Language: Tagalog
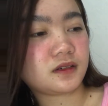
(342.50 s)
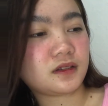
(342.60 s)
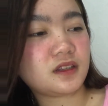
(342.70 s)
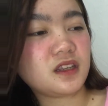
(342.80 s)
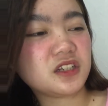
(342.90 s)

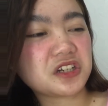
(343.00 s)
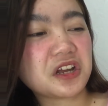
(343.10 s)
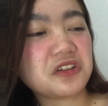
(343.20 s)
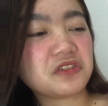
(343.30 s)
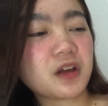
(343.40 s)
Hindi
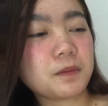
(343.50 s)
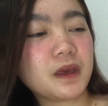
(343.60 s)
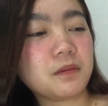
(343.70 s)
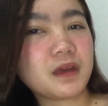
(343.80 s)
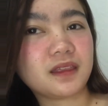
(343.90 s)
siya ganun
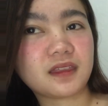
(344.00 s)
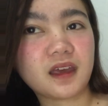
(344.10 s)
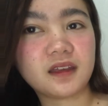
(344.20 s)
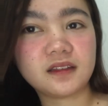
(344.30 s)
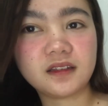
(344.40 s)

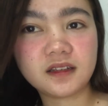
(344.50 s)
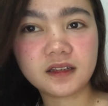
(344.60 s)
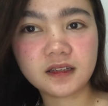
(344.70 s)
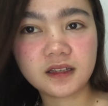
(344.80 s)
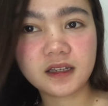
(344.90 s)
ka-pigmented.
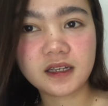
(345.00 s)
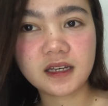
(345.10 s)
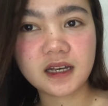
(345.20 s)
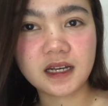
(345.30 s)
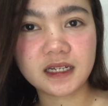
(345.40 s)

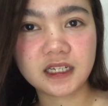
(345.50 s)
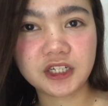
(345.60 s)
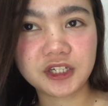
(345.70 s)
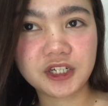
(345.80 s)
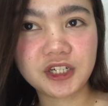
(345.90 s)

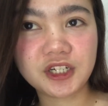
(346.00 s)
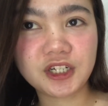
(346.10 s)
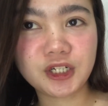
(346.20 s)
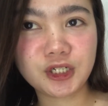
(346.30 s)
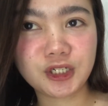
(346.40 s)

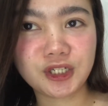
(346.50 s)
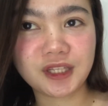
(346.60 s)
Ayun.